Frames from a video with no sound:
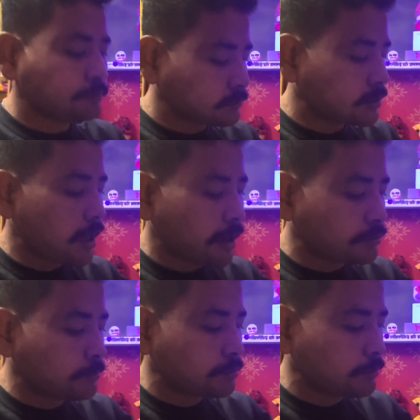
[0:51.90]
मज़ा आ रहा है
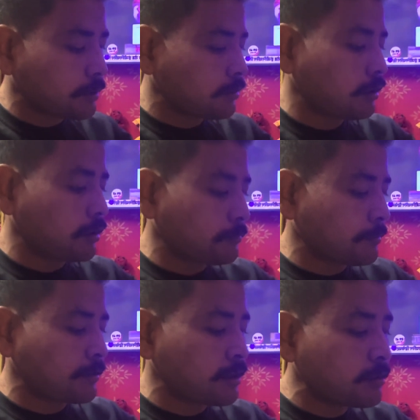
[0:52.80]
सुबह सुबह गरम
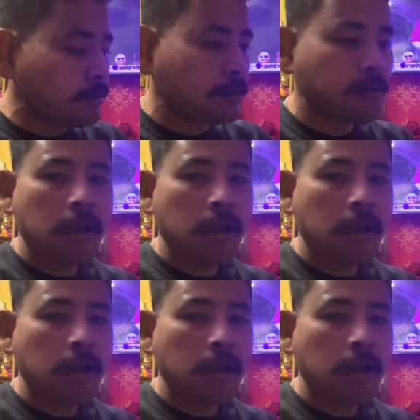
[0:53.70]
गरम खाने में